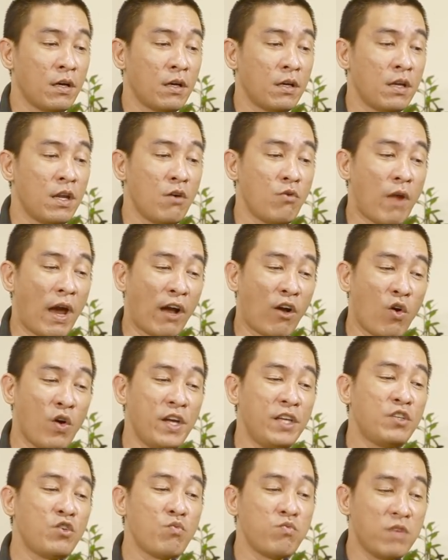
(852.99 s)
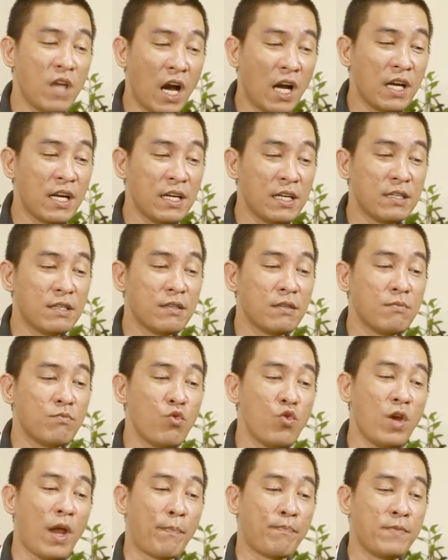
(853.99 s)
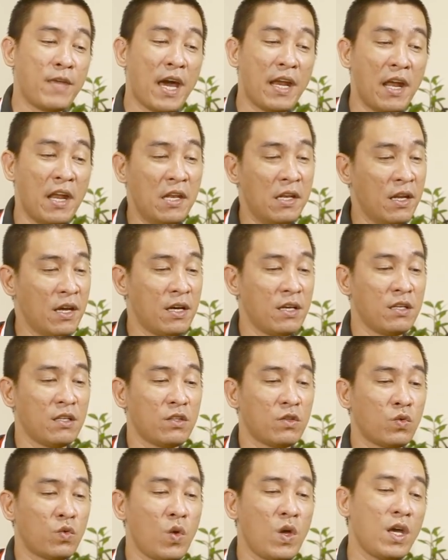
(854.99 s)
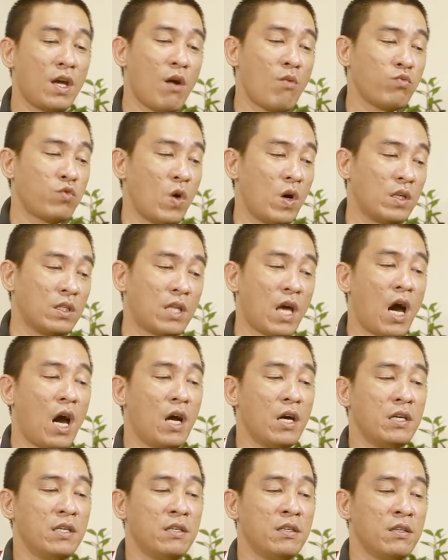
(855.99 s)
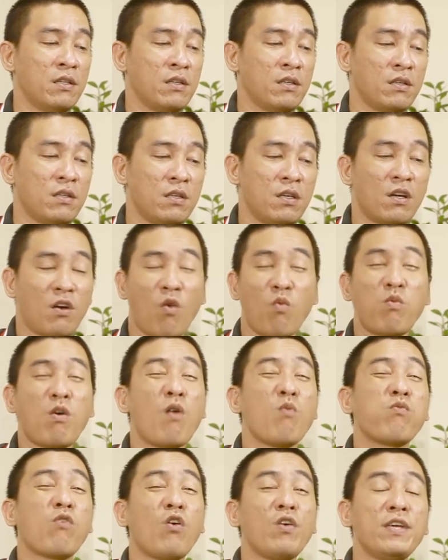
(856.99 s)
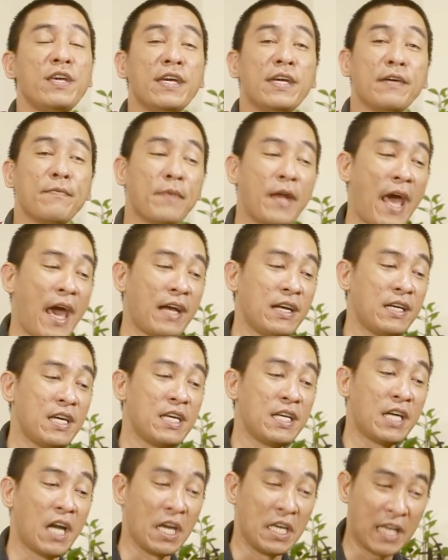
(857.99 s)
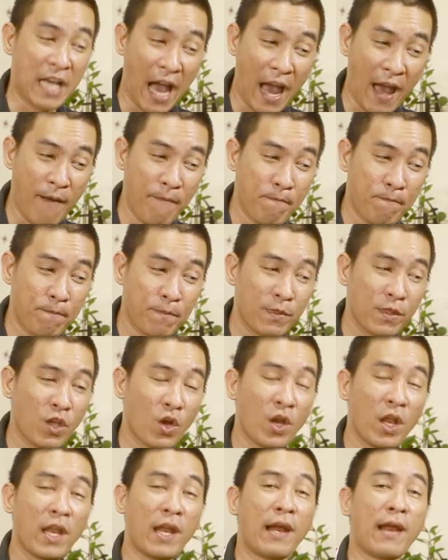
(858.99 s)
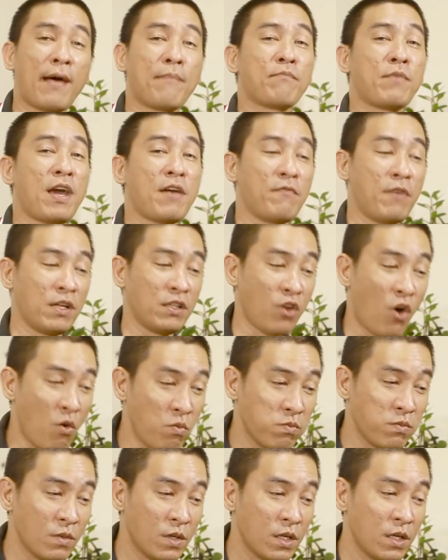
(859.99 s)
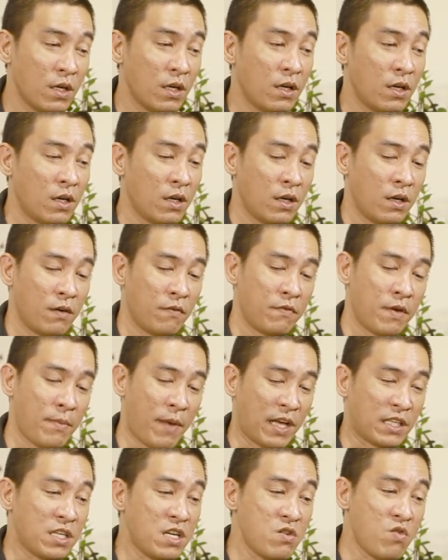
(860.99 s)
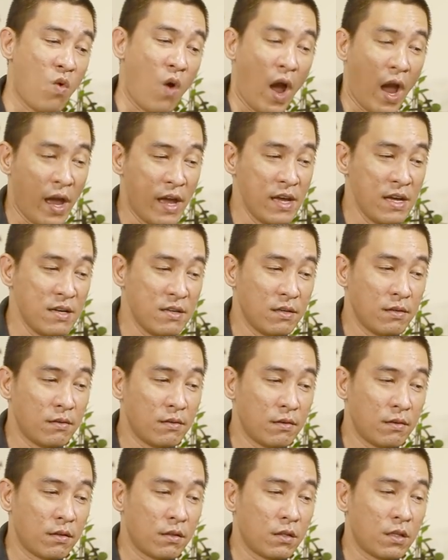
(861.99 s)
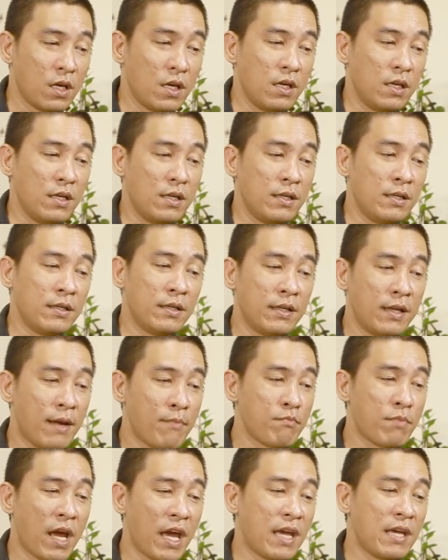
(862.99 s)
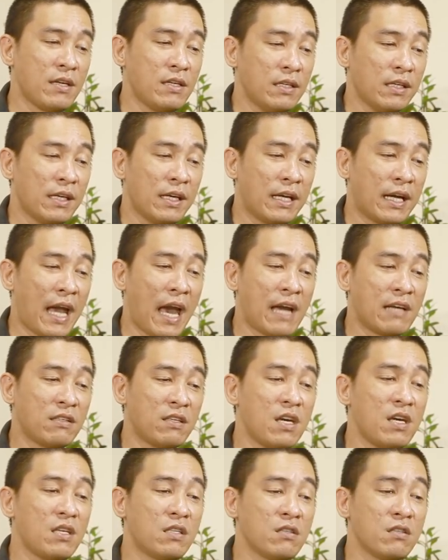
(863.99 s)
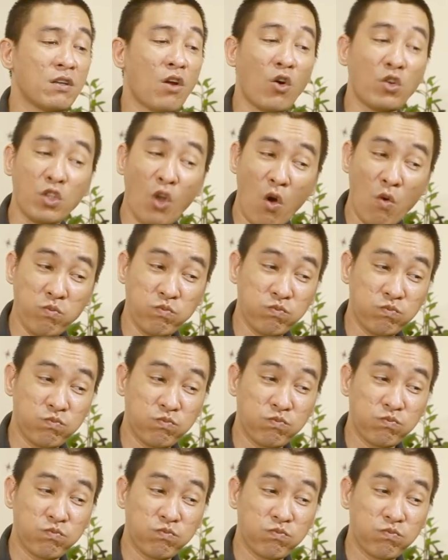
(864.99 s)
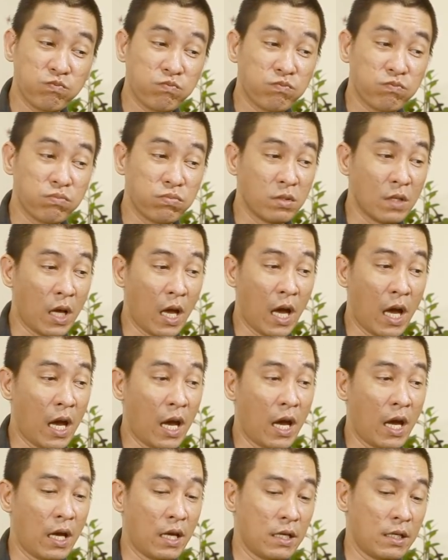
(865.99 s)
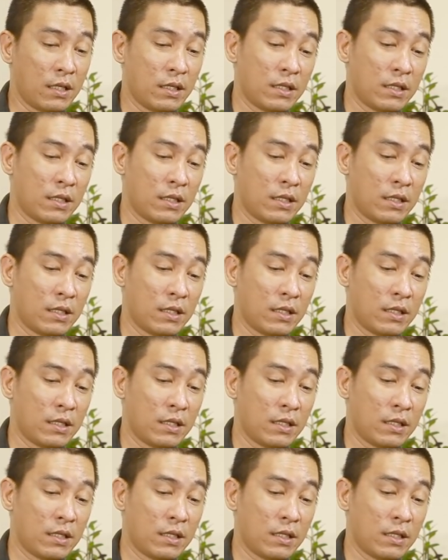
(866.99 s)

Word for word: nếu đã có ý trung nhân muốn lập gia đình tuy không thuận thời nhưng cũng không có gì mà đáng kiên kỵ cả cho nên là năm nay vẫn tốt về mặt sức khỏe thì năm nay can chi tương đối tốt à